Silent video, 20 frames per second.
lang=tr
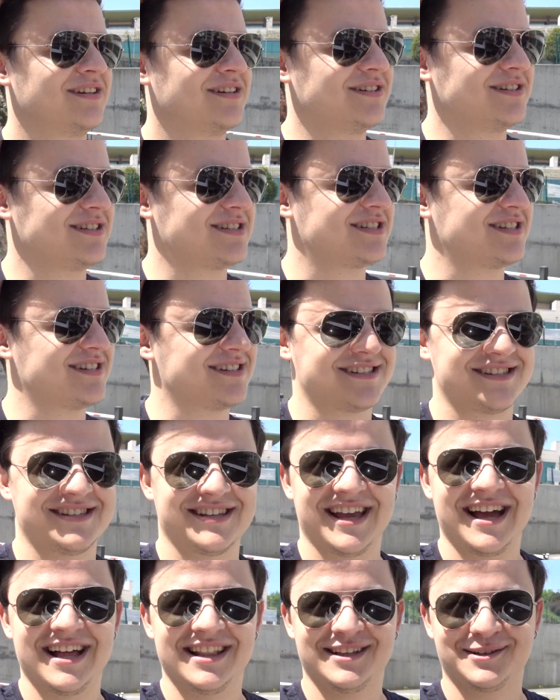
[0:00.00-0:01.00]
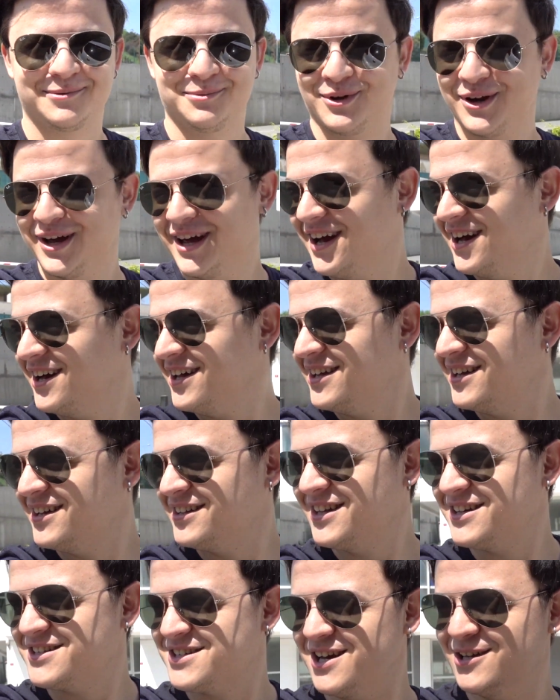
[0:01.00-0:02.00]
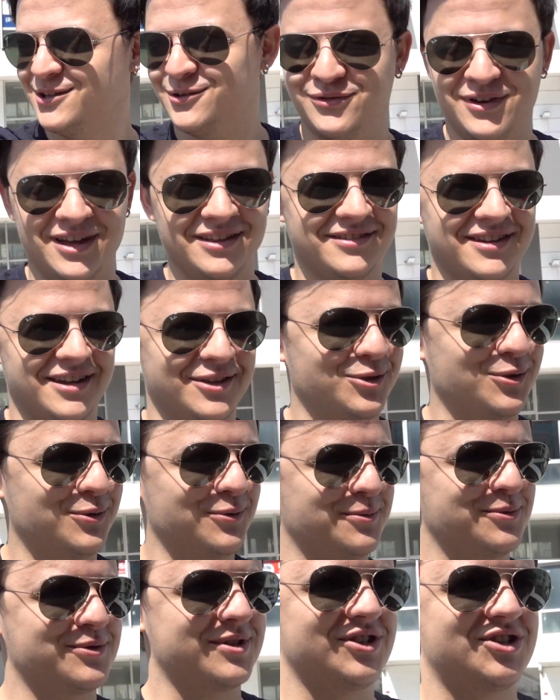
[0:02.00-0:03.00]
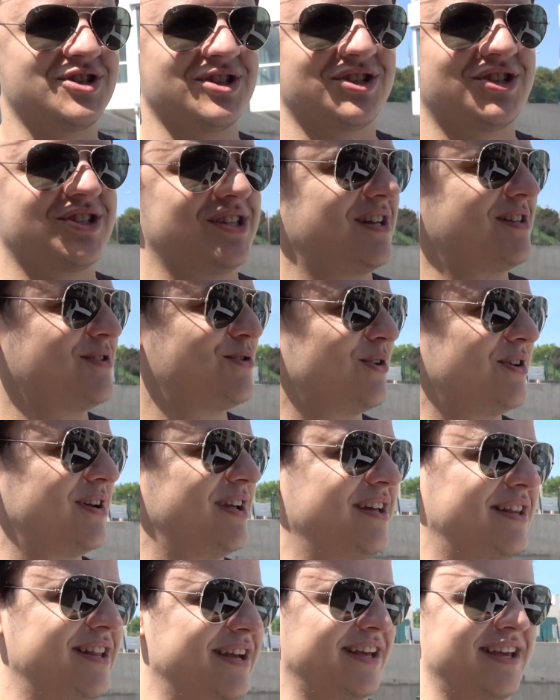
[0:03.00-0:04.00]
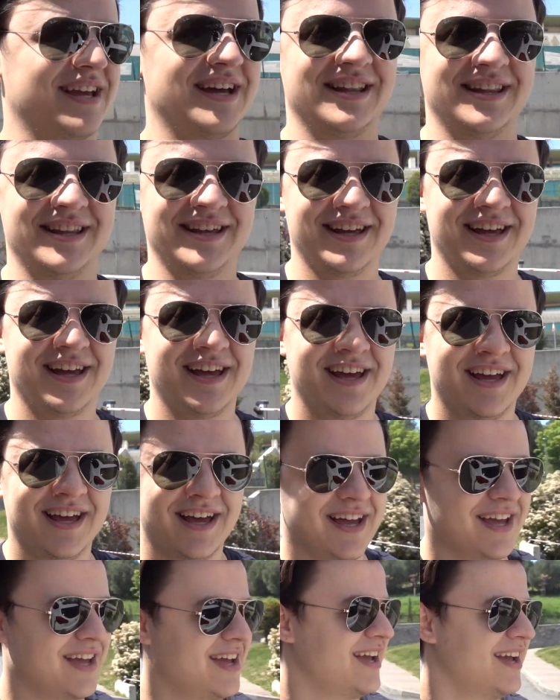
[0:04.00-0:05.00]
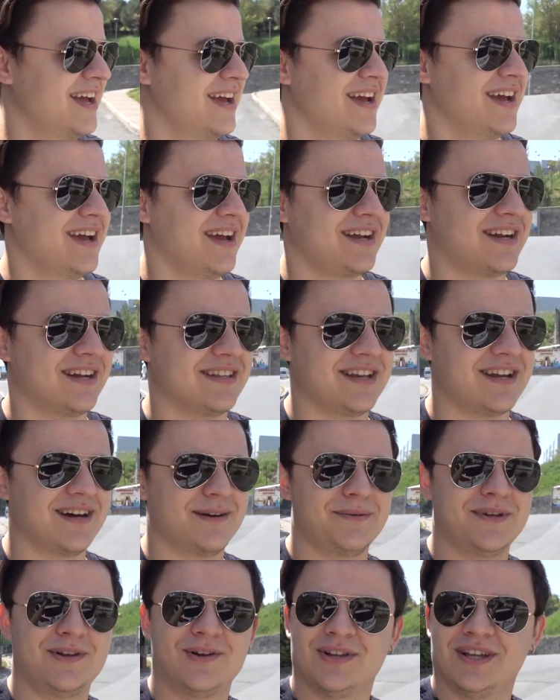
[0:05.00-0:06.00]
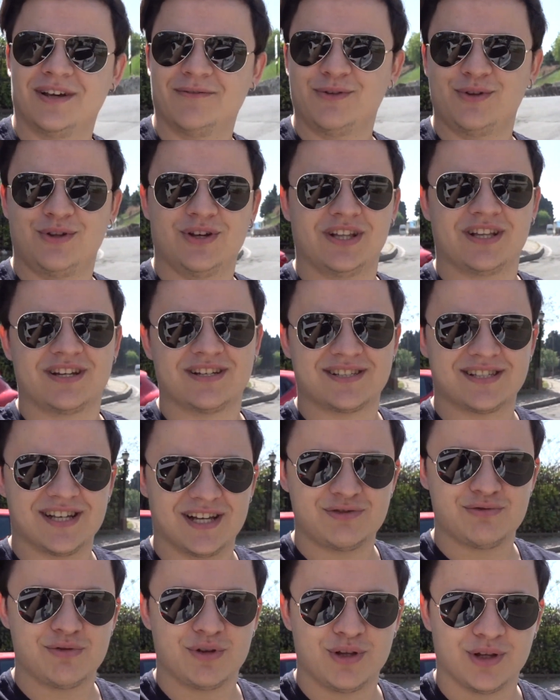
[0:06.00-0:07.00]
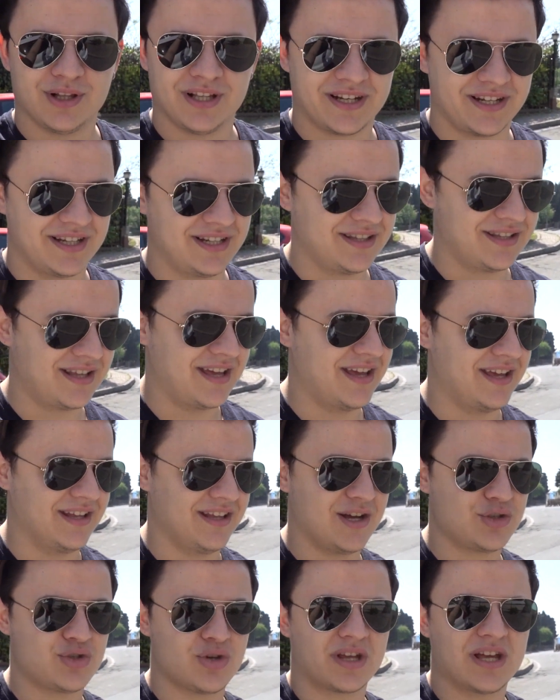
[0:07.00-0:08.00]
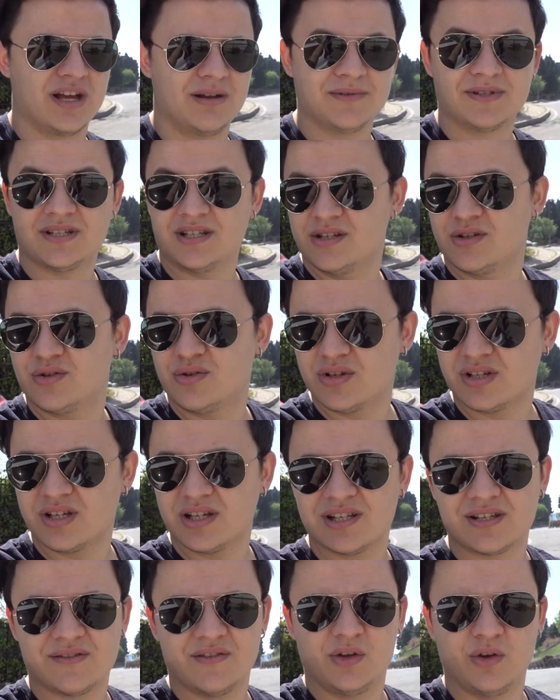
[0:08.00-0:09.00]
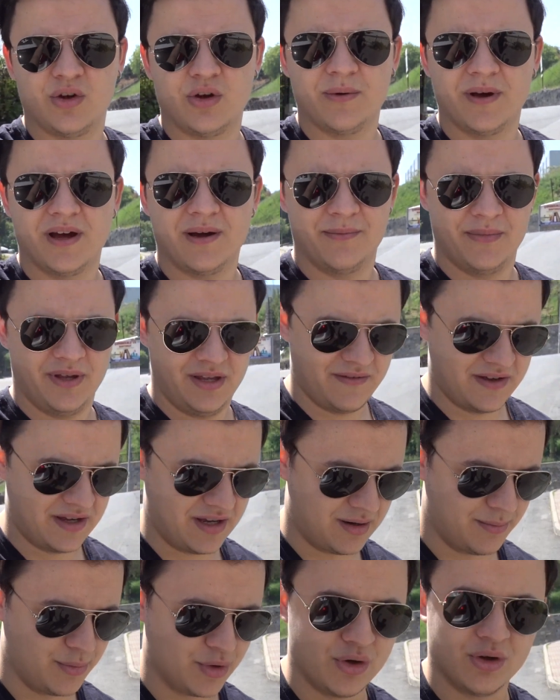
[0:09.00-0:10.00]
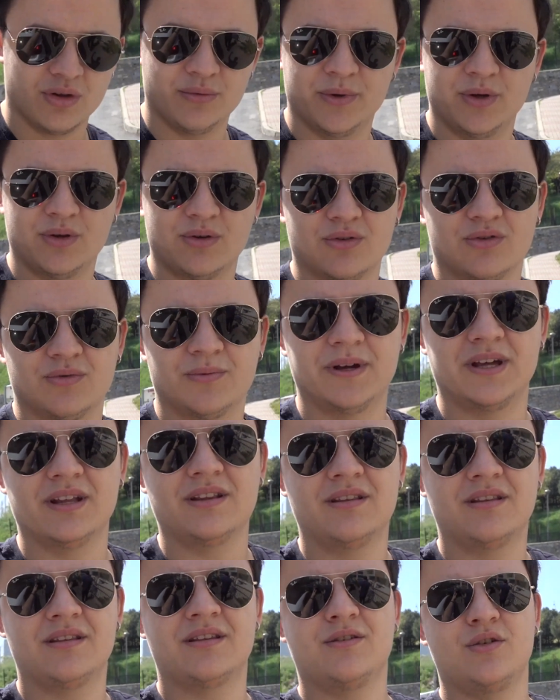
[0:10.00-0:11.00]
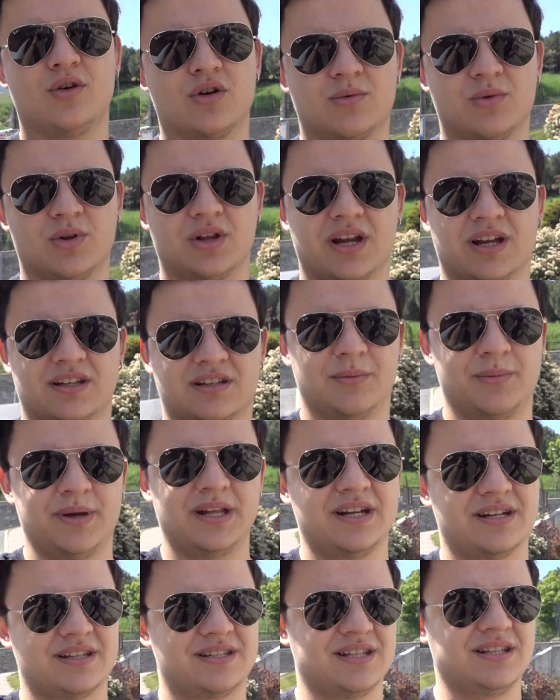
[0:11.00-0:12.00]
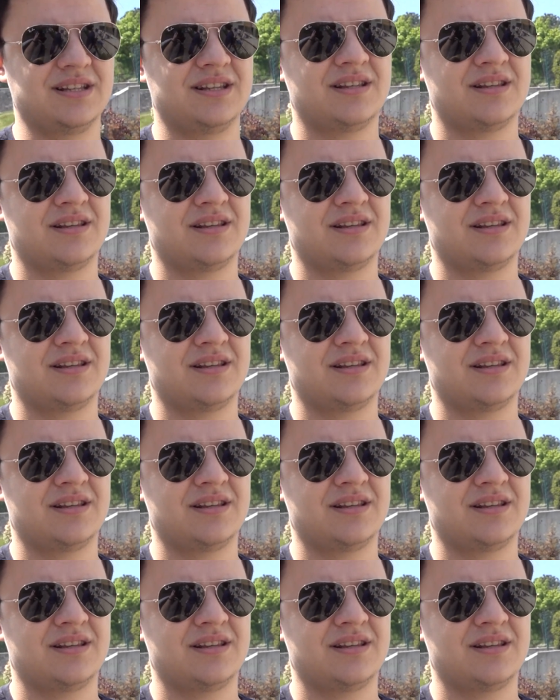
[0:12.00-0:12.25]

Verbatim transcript: hızlı hızlı geldik buraya tesadüfen randevumuz açılışından sonra denk geldi. Kadir abiyle olan videoların, saç videolarının e, daha çok gelmesini istiyorsanız videoyu beğenmeyi ve abone olmayı unutmayın. Yorum olarak da belirtin.